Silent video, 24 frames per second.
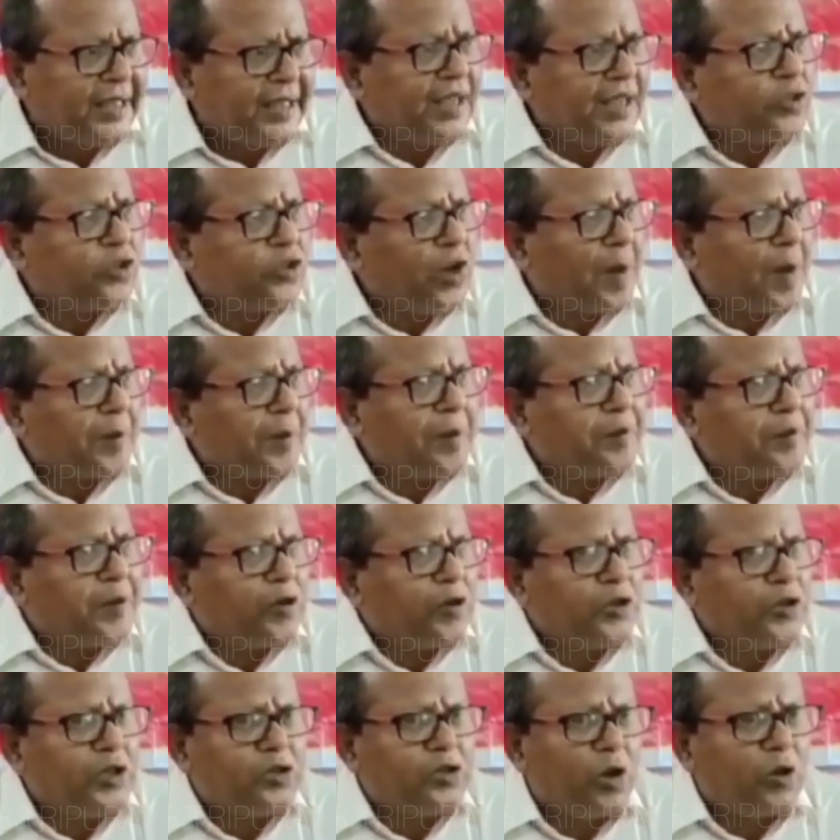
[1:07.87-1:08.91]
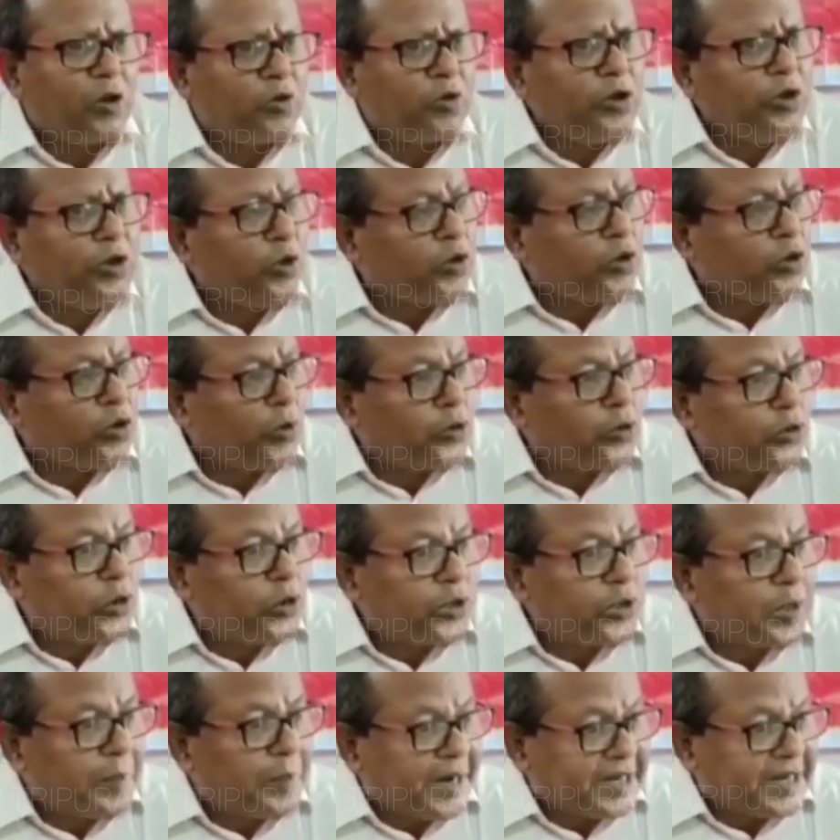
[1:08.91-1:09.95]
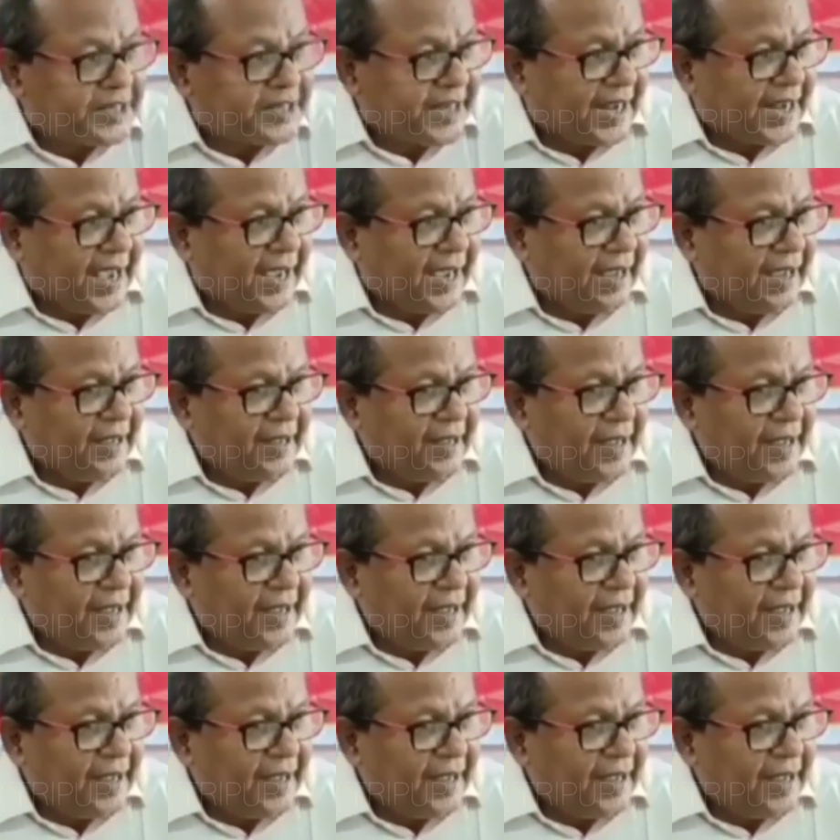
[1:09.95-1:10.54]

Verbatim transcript: কিন্তু আমরা বিরোধী দলগুলি ঐক্যবদ্ধ হতে পারছি না